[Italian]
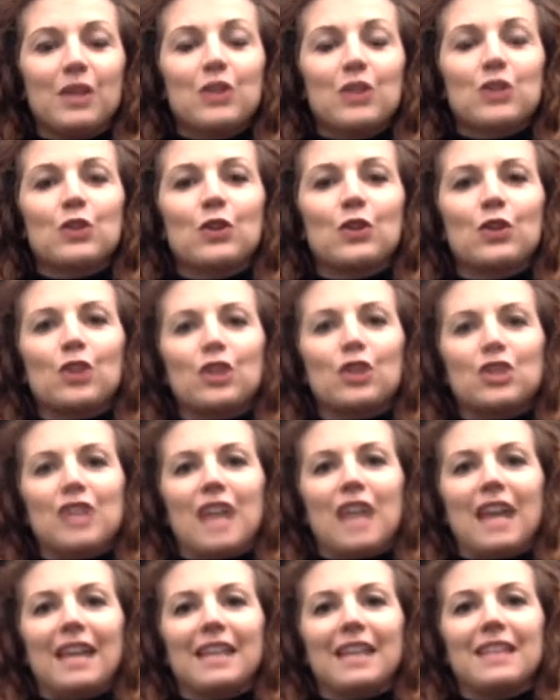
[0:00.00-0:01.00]
Sono
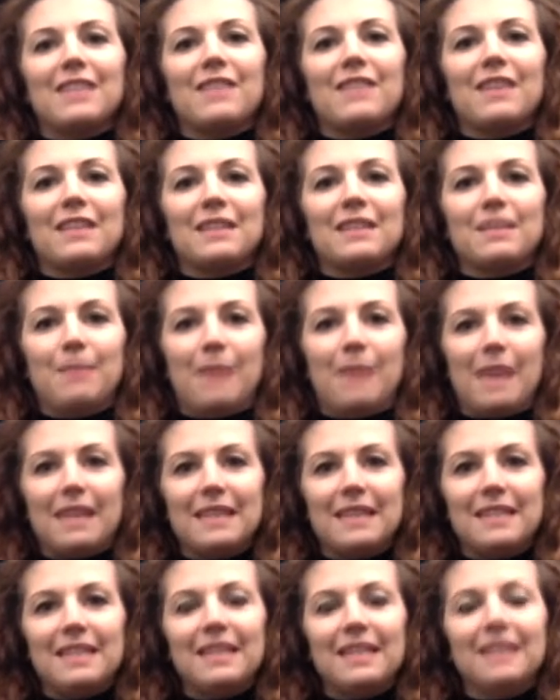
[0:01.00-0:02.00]
originari di diversi
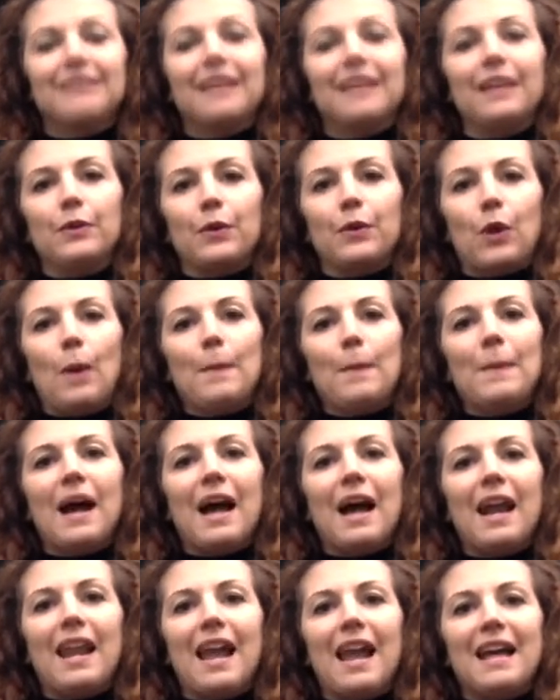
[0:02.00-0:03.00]
paesi,
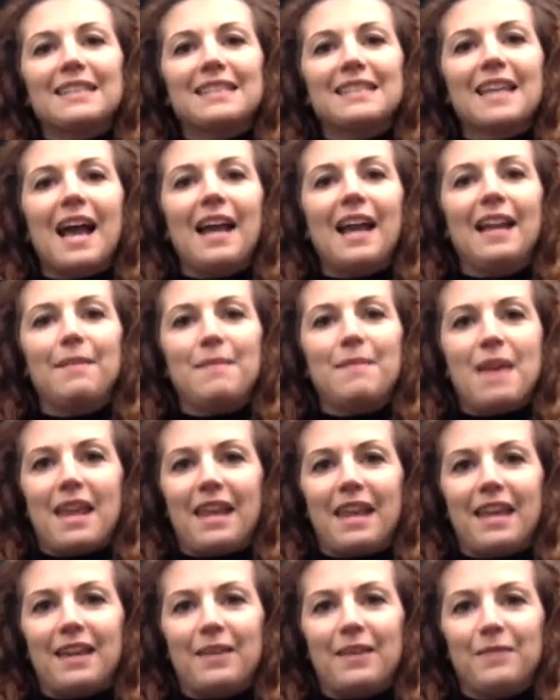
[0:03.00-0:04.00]
dall'Europa all'Asia alle
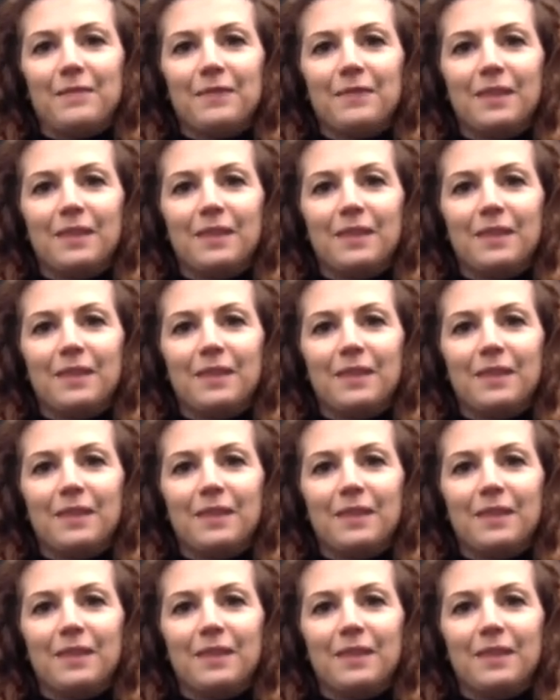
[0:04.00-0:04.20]
Americhe.